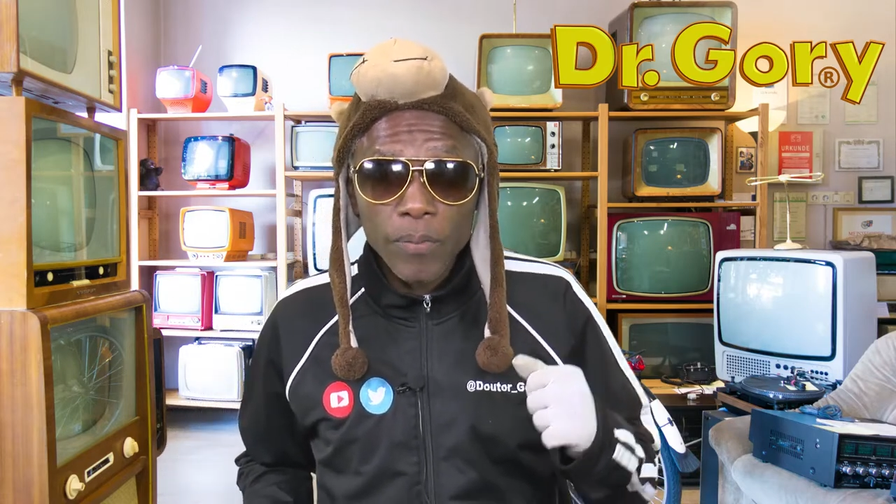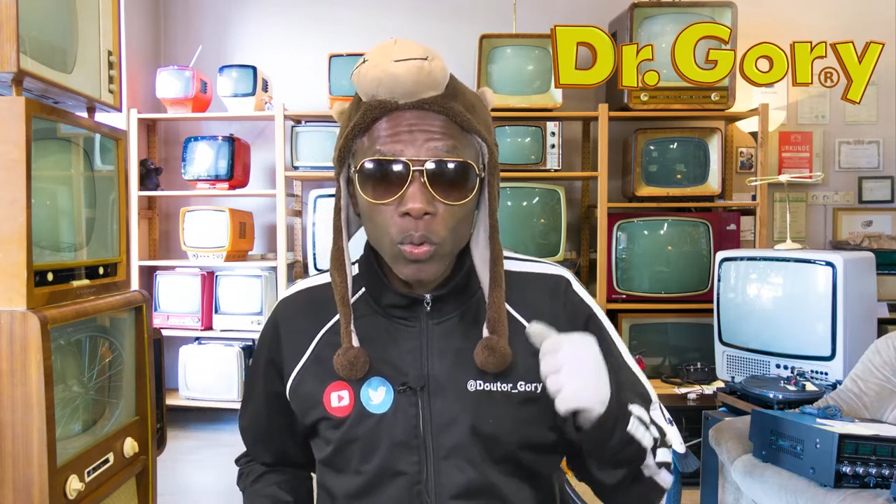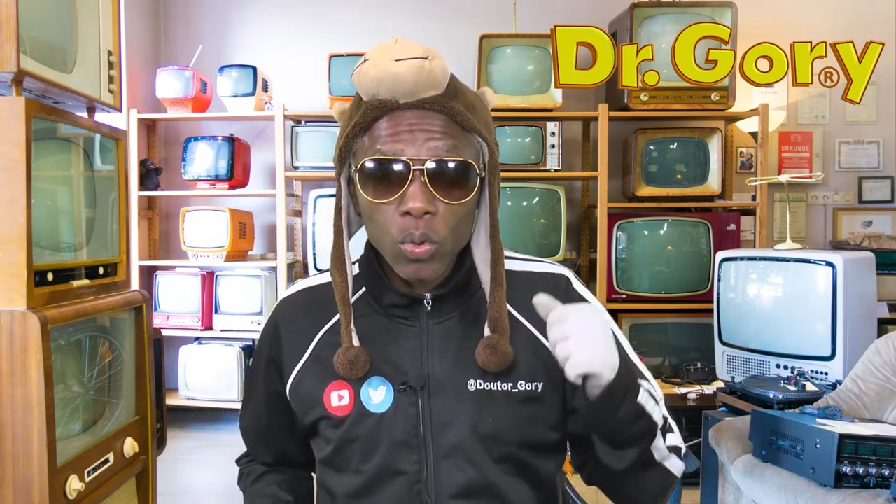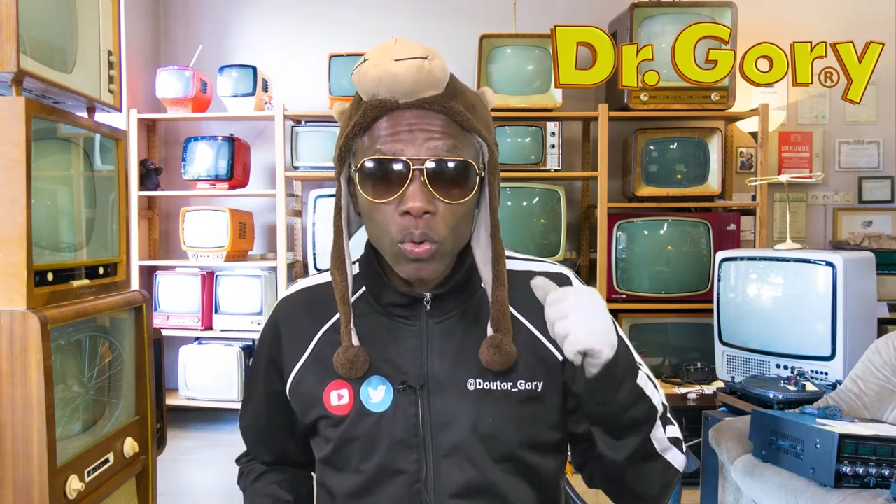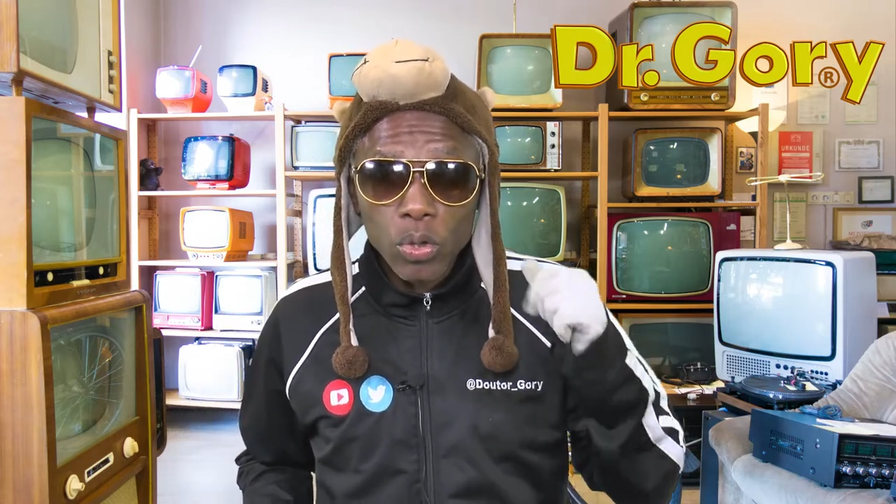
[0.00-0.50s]

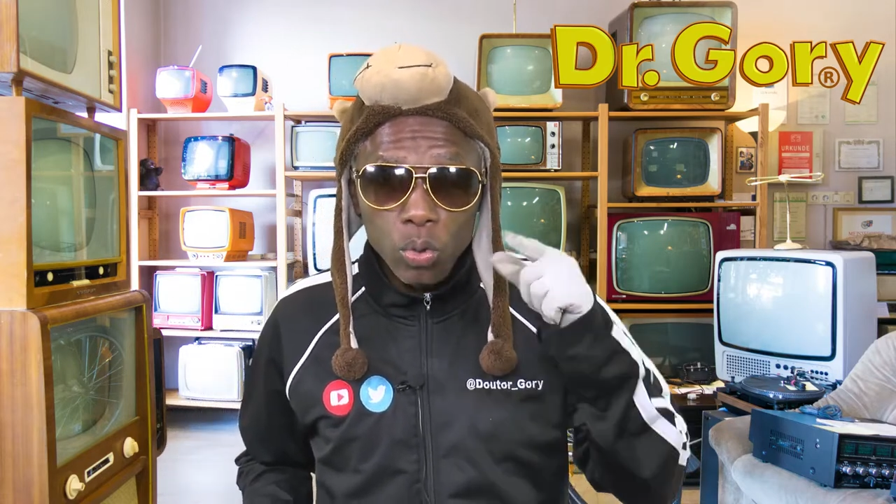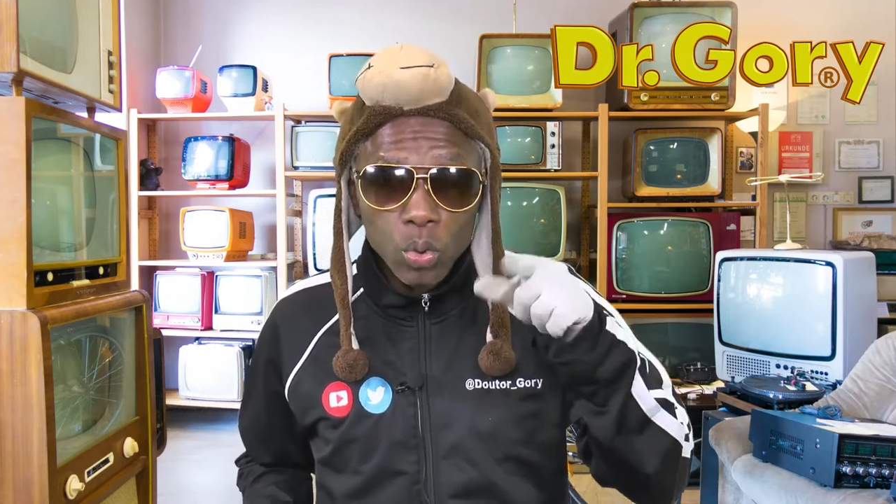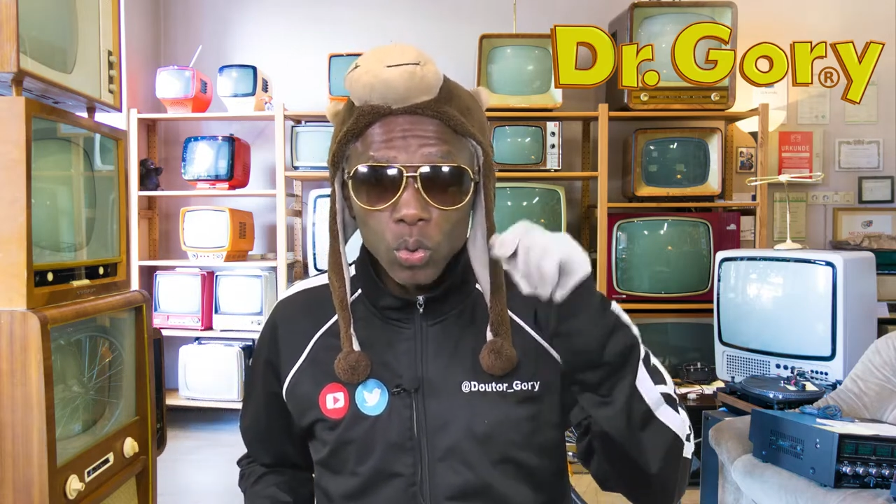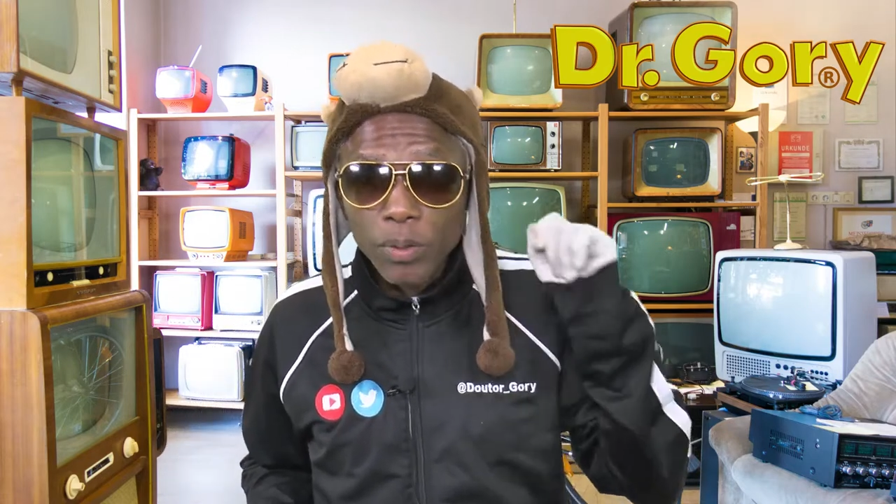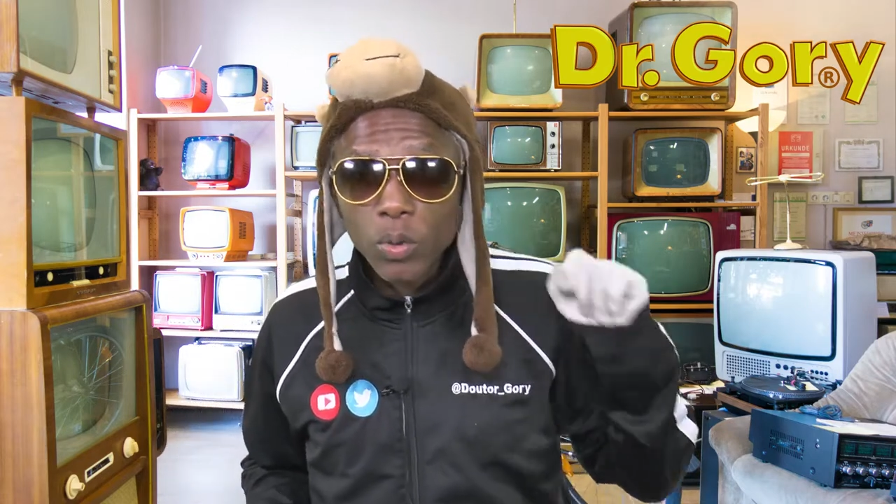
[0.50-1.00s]
no
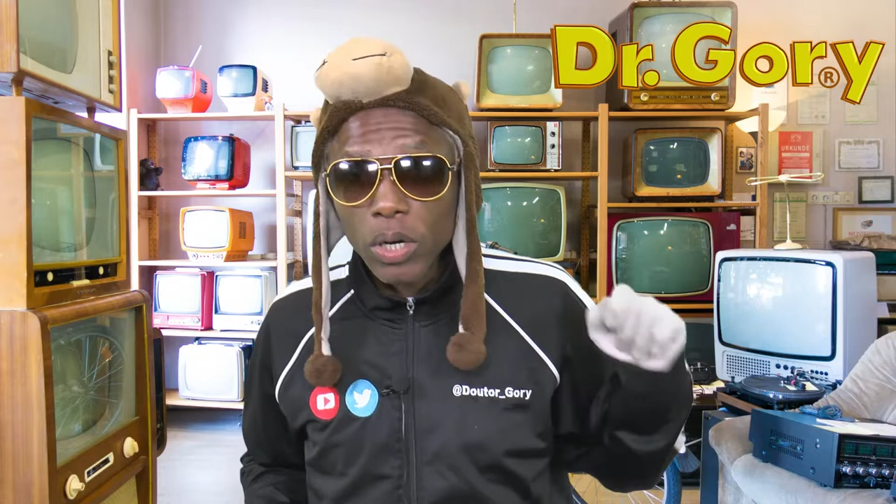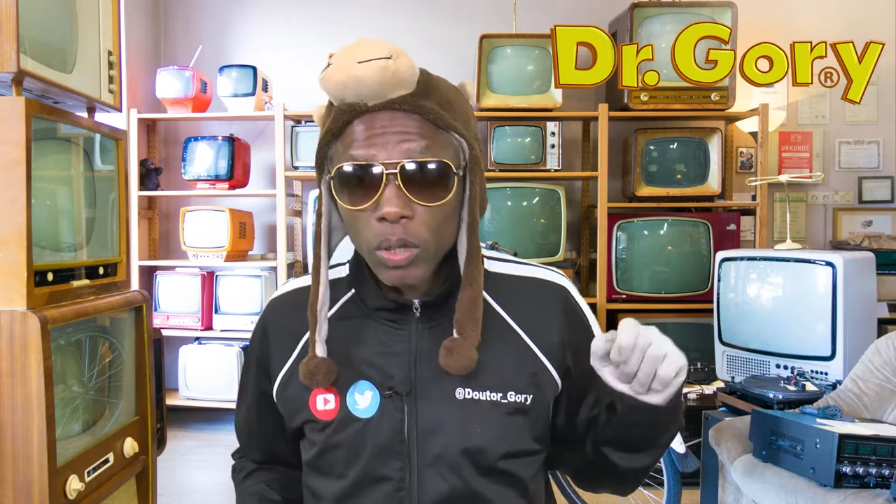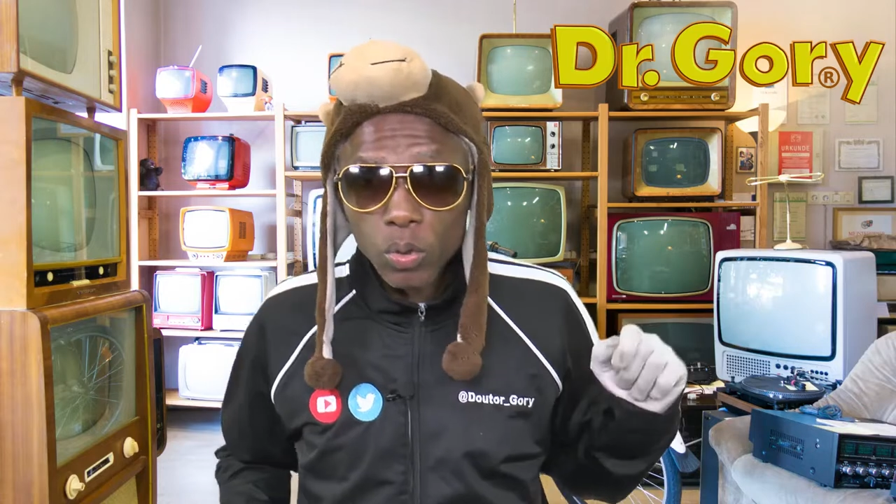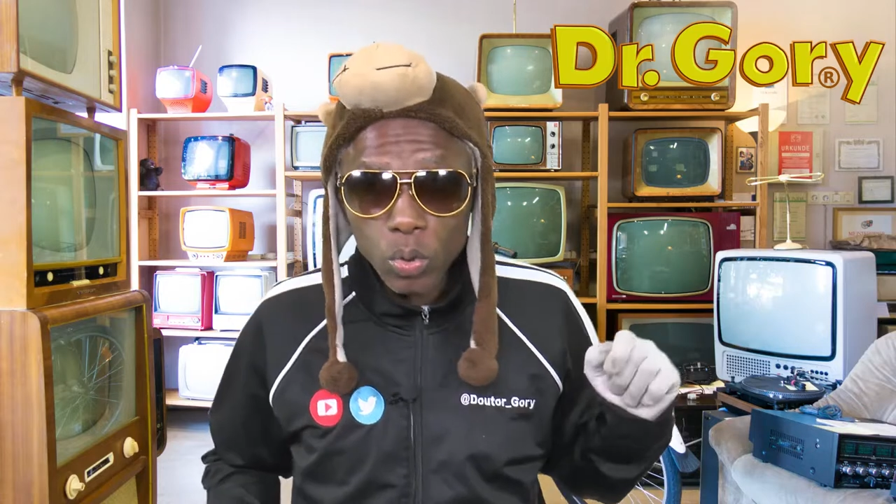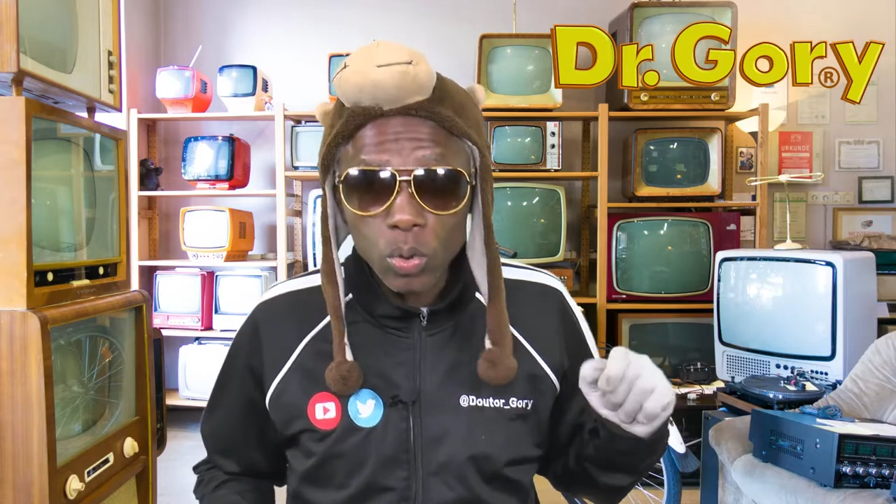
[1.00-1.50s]
YouTube, no
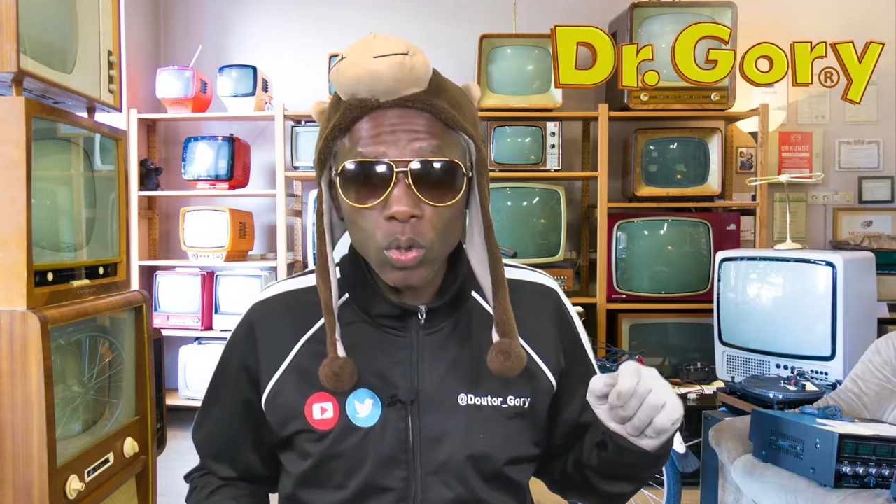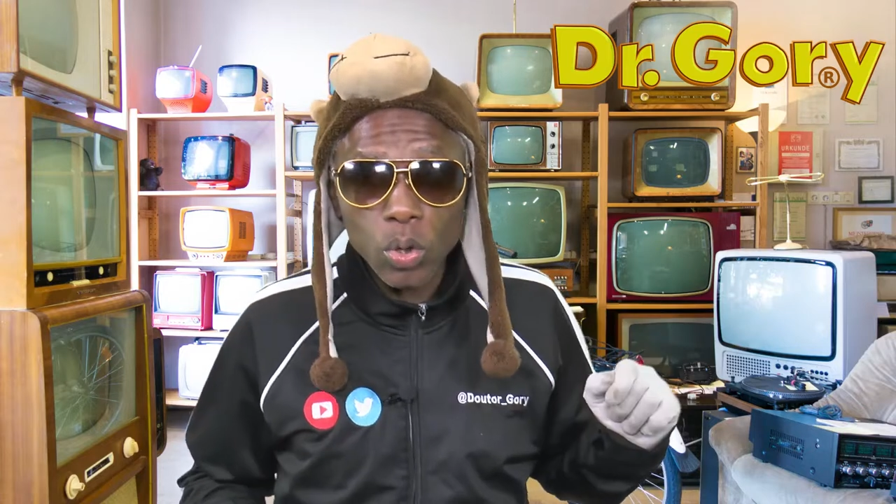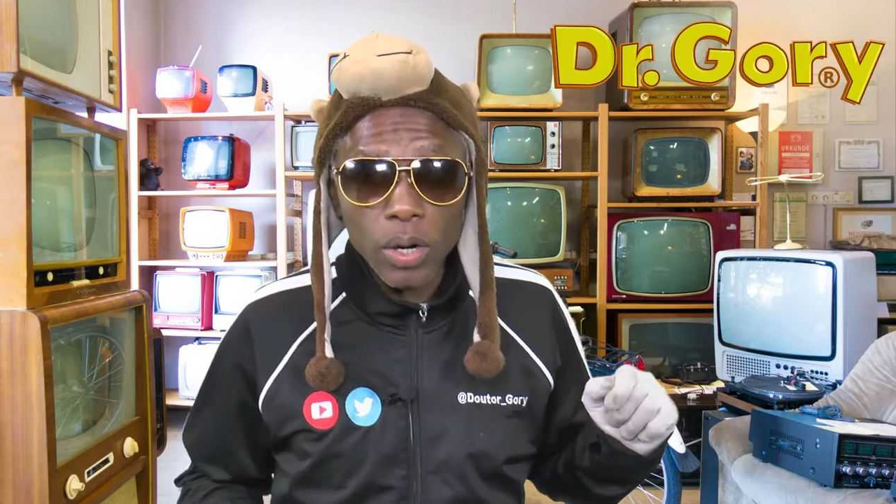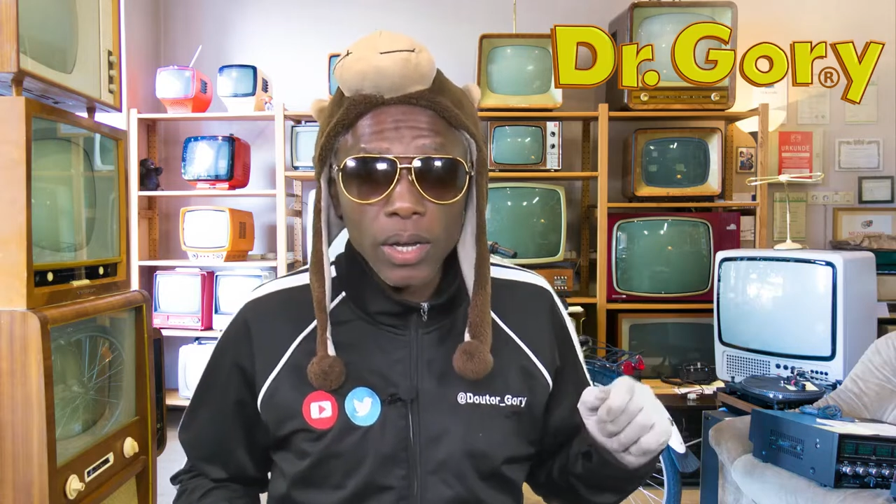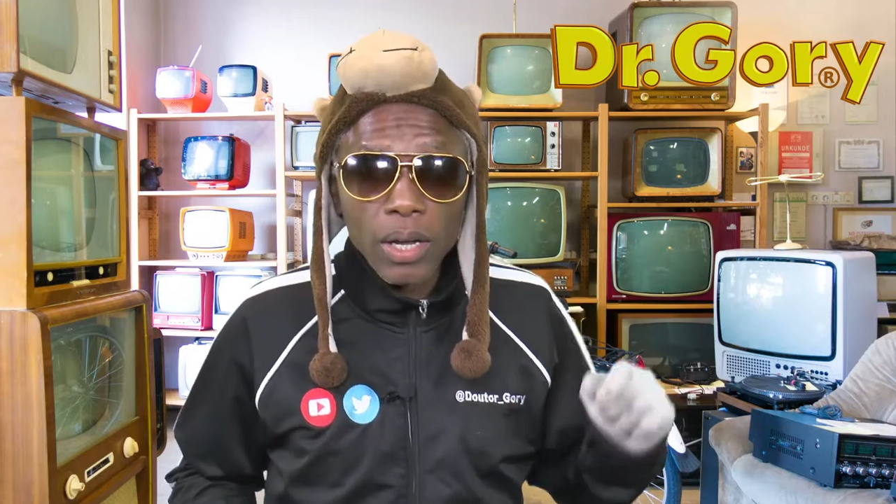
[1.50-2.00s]
canal do Dr.
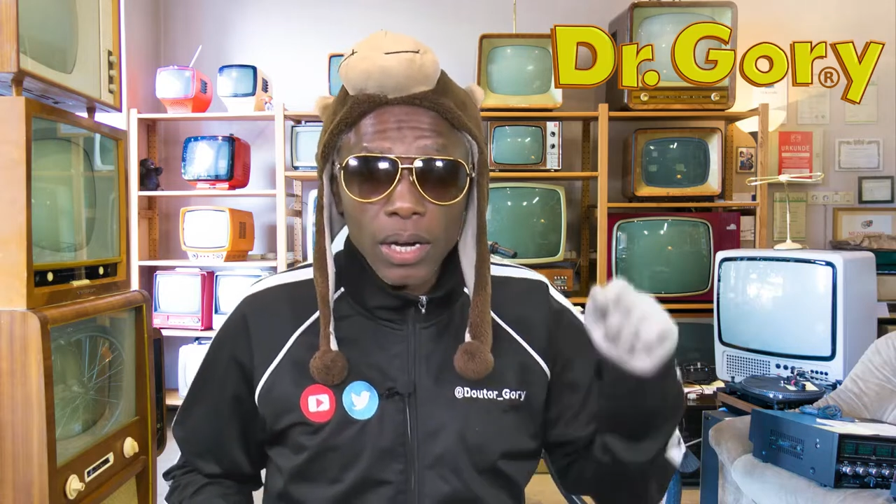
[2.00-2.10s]
Gore.